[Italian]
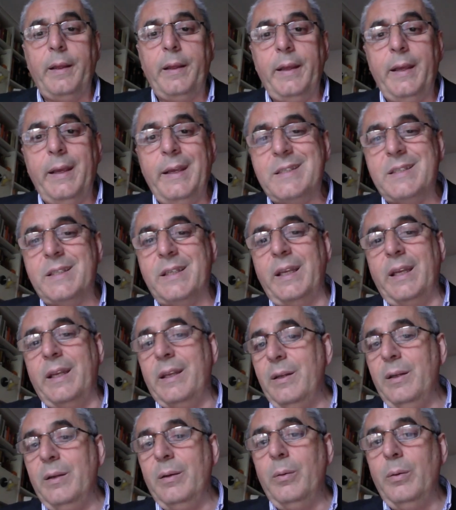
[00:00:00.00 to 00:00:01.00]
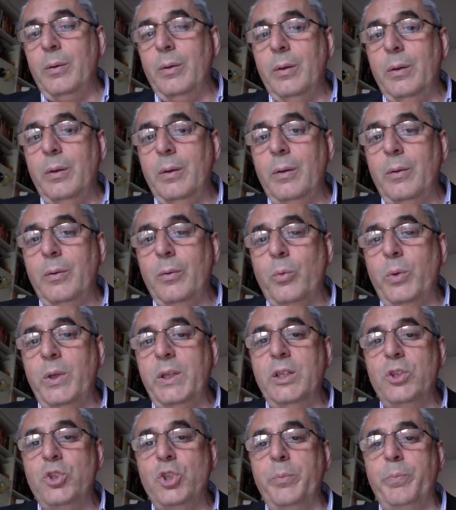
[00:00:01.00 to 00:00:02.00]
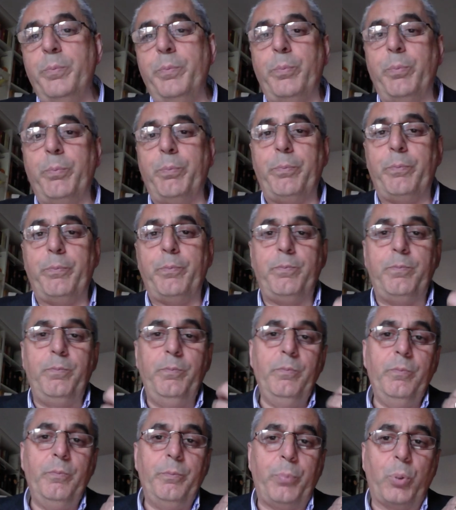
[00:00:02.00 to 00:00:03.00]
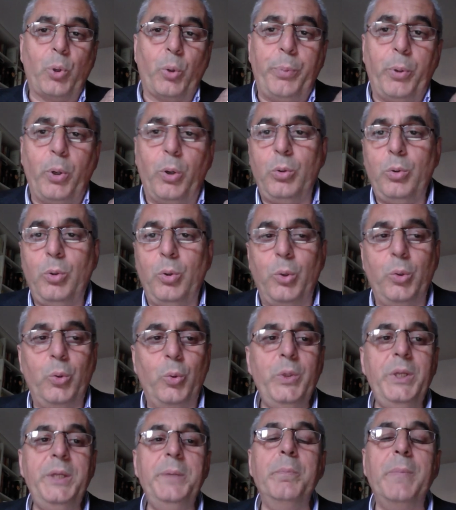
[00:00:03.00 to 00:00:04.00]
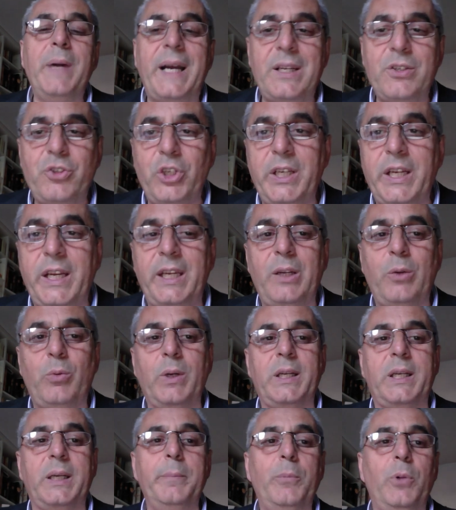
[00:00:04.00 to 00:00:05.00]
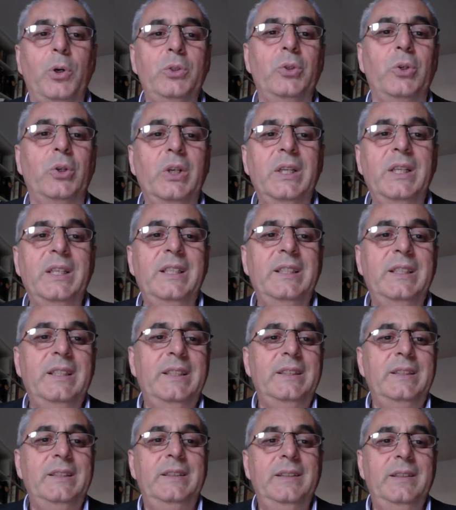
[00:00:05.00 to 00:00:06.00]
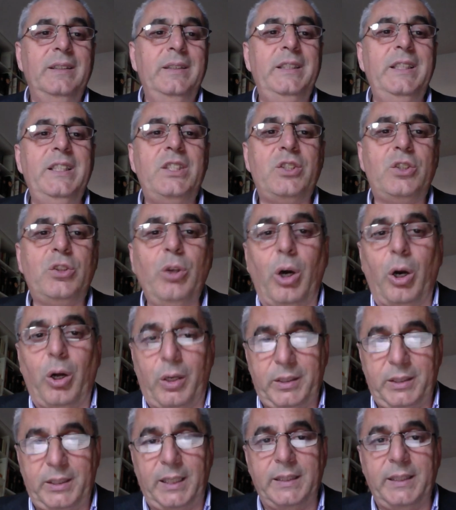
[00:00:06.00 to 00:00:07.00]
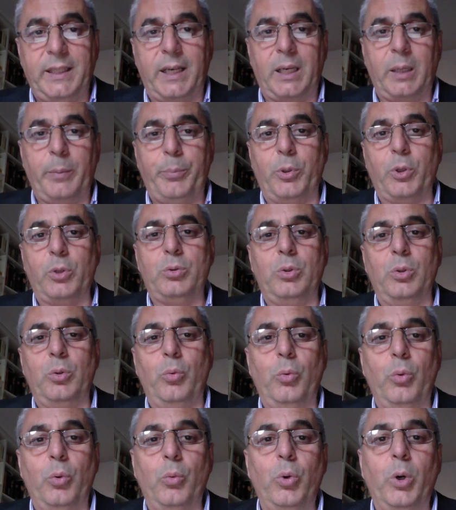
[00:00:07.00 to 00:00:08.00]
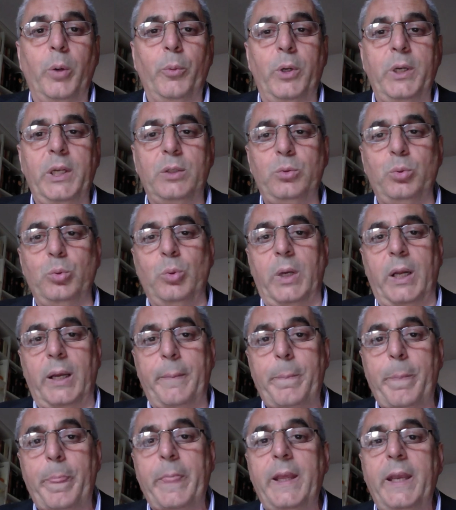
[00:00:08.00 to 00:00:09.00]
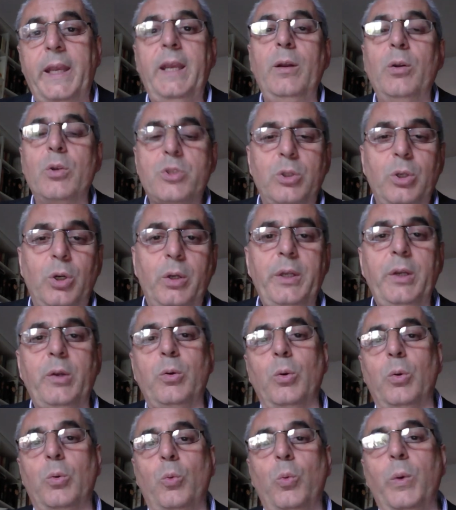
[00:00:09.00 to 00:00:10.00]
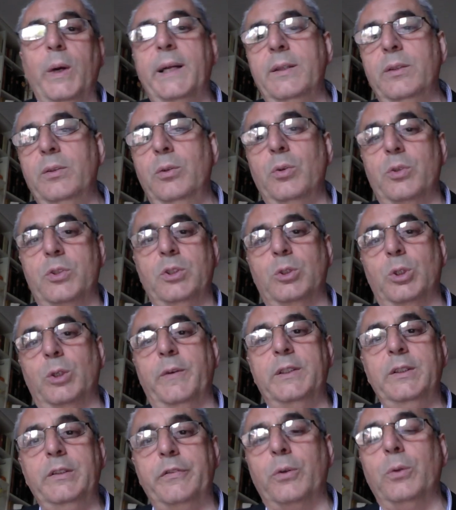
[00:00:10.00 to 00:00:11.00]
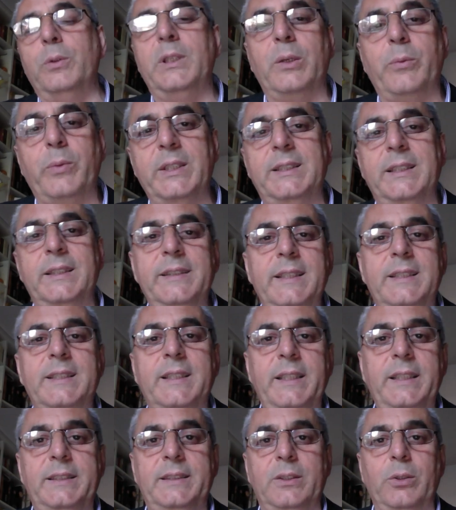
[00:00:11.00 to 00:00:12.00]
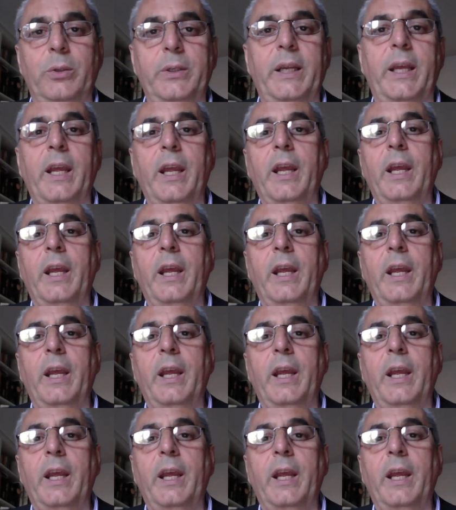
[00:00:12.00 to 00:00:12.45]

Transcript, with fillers: Esse quindi ci propongono un'immagine in qualche modo distorta del rapporto uomo-natura. E lo storico, quando si trova di fronte a queste descrizioni,